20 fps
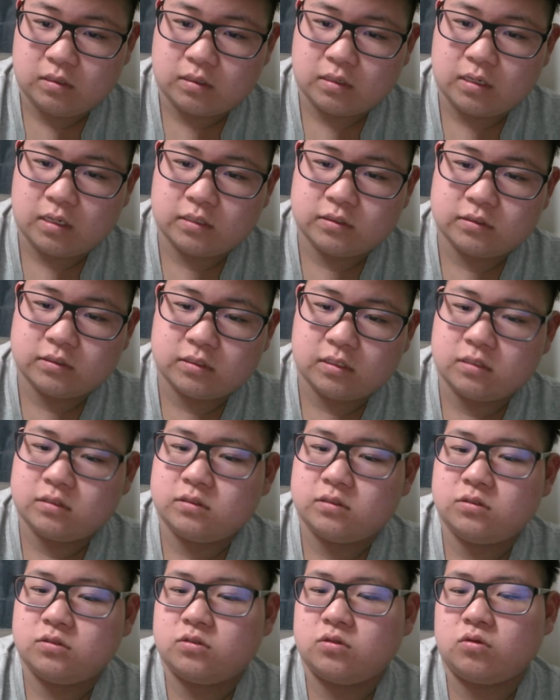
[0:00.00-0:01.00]
カズさん、
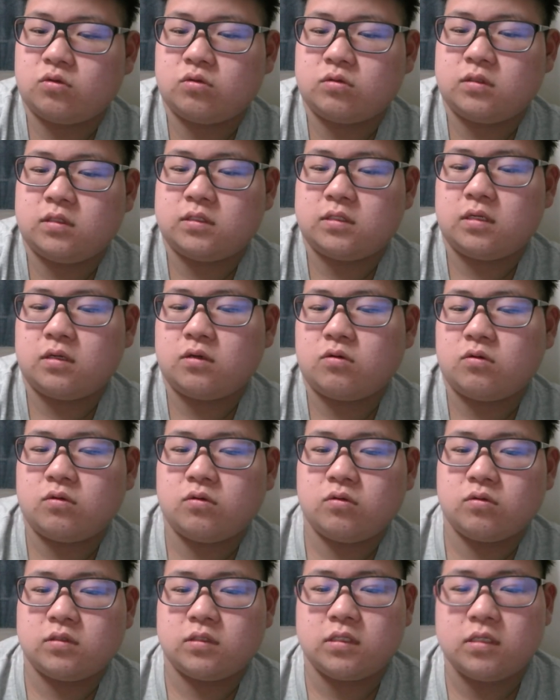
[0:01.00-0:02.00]
住所特定される。これ
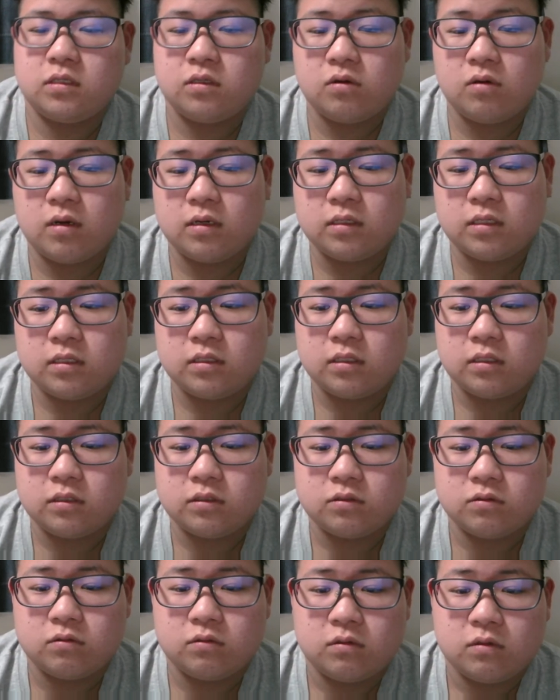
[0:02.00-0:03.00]
どうせ企業案件なんで
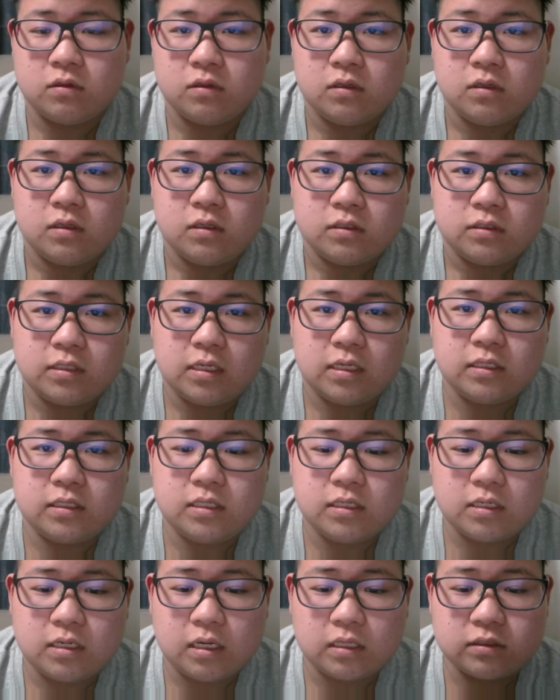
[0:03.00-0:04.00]
しょ最
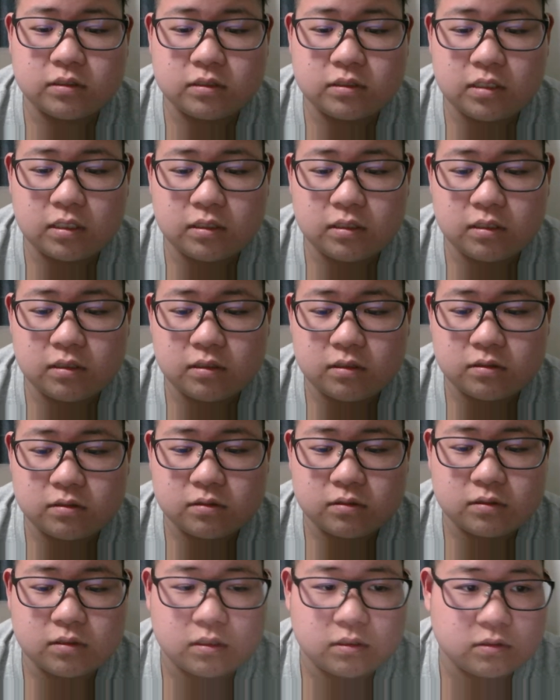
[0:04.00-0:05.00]
近
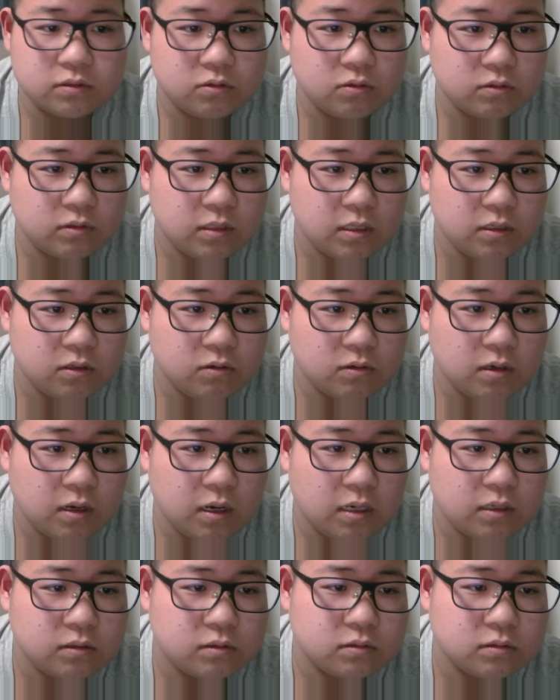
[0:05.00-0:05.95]
カズチャンネルさんすごい低評価。